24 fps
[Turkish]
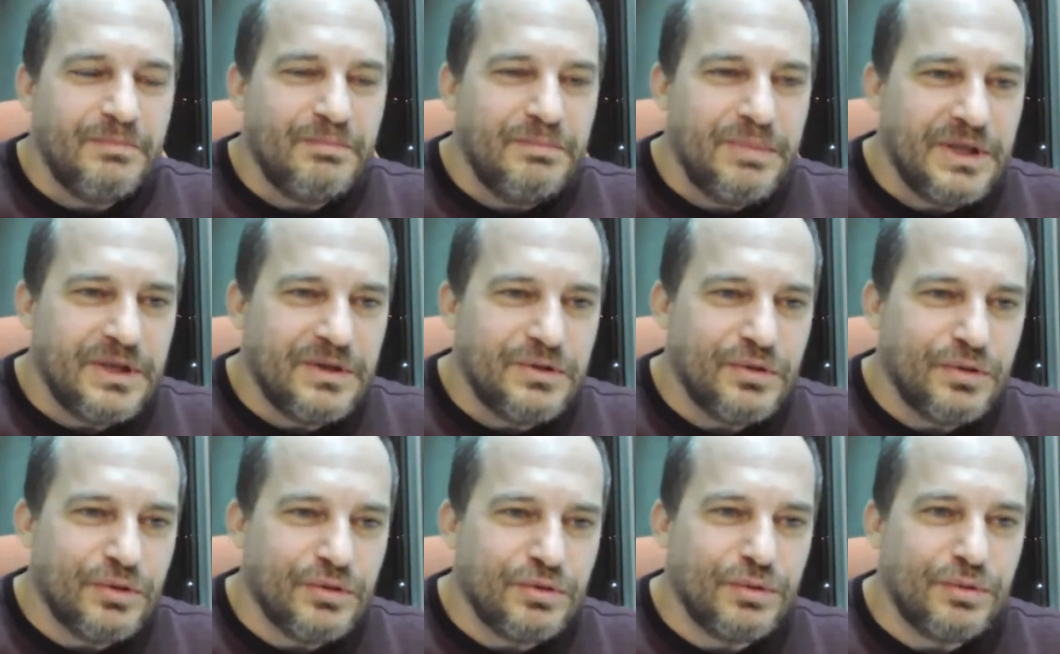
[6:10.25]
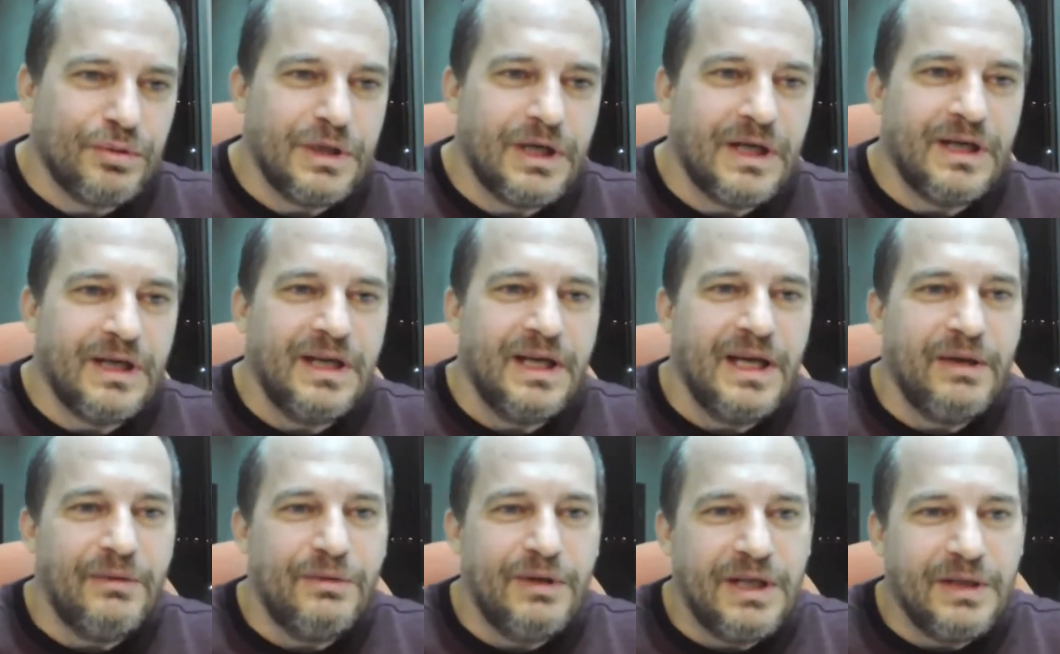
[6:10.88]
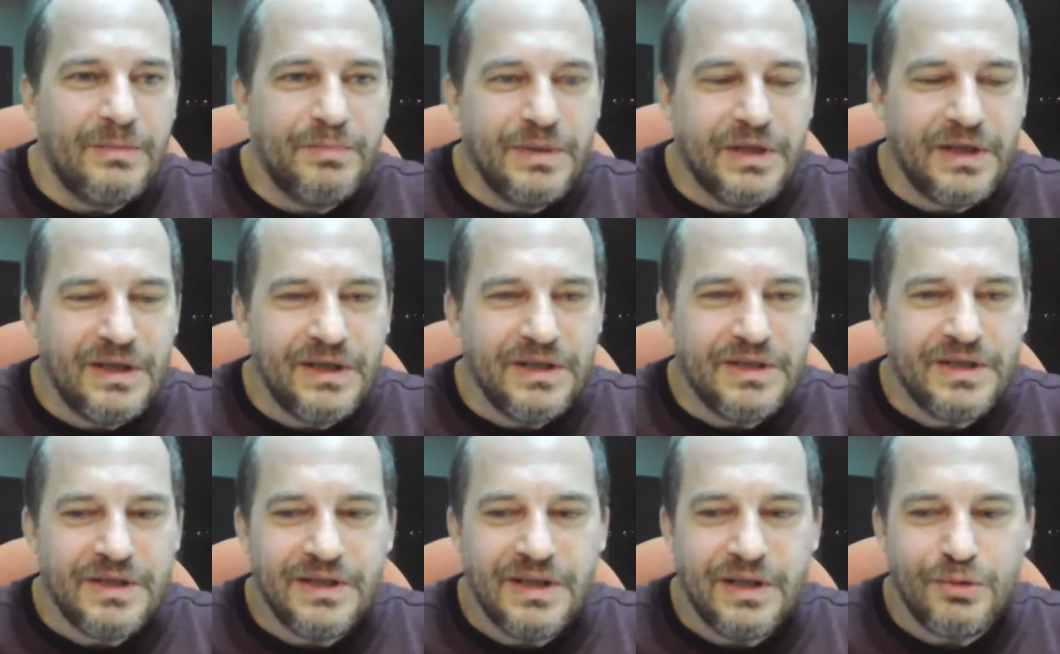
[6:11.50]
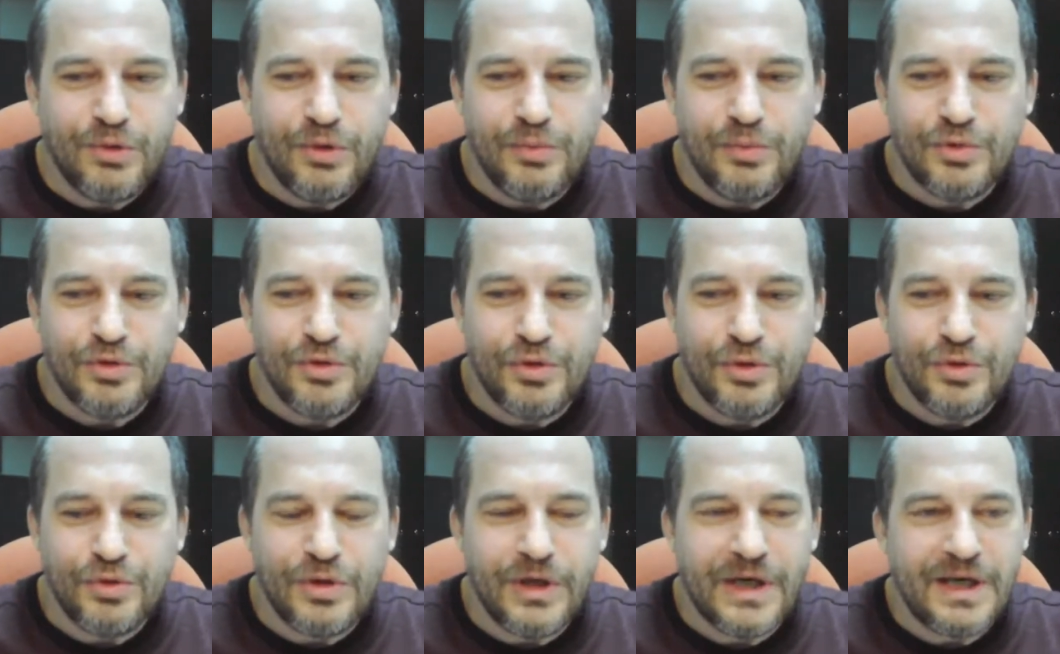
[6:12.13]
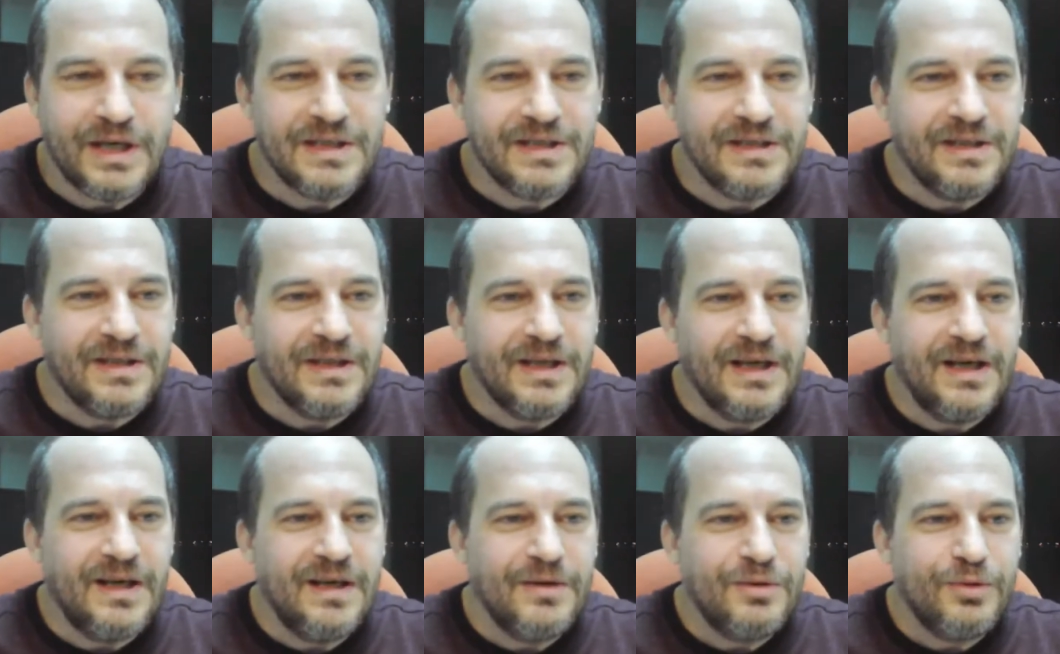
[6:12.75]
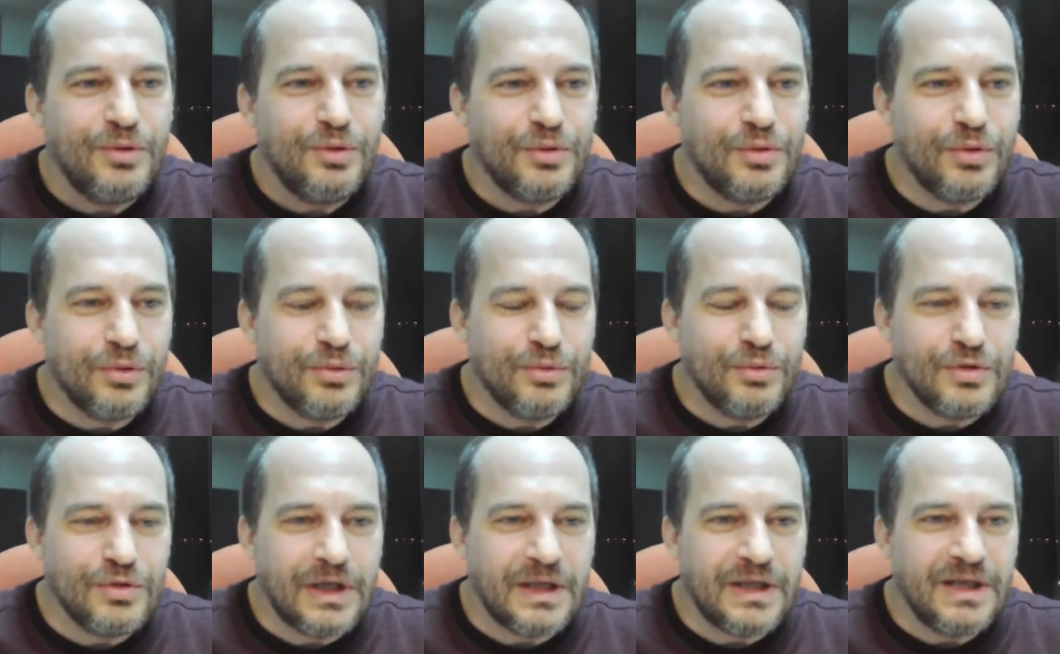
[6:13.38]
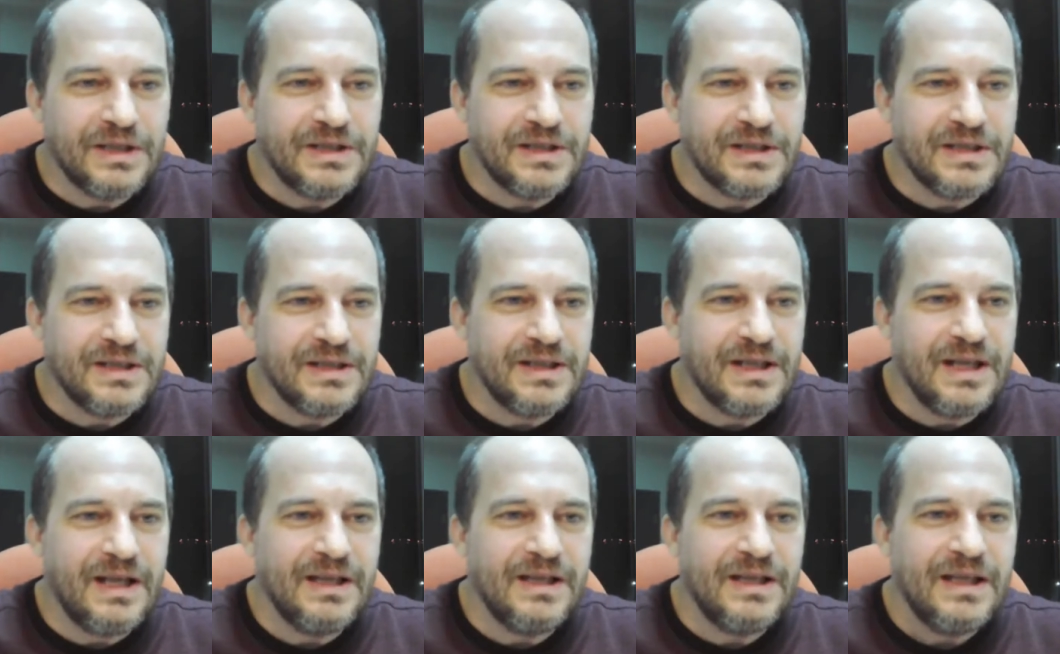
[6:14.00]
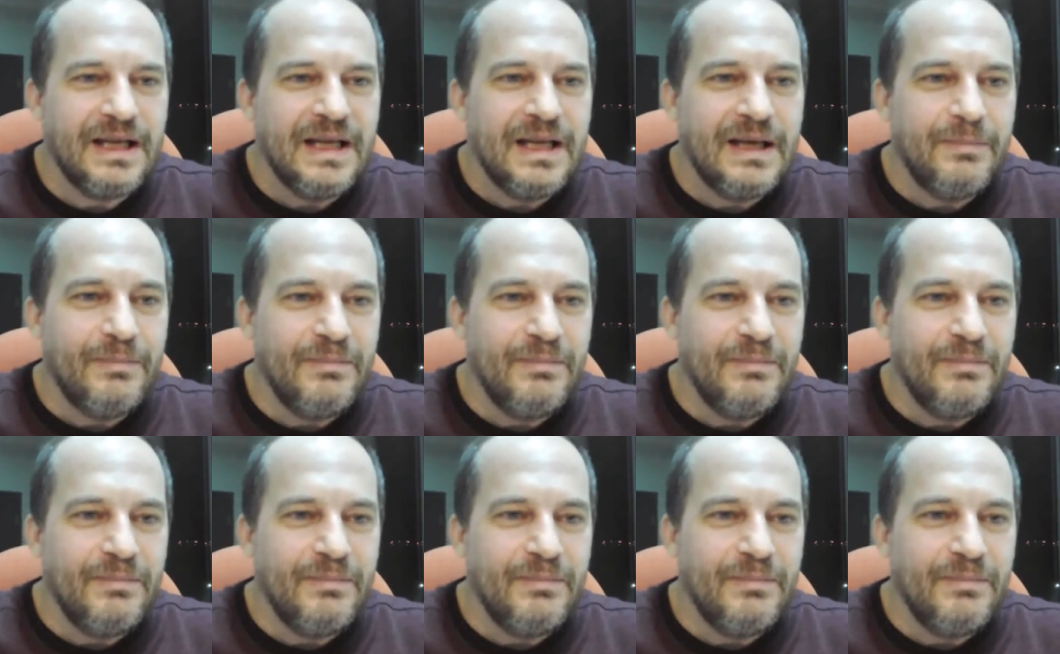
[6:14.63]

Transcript: bir çocukla evlilik birliği içinde doğmuş çocuk arasında hukuk düzeni açısından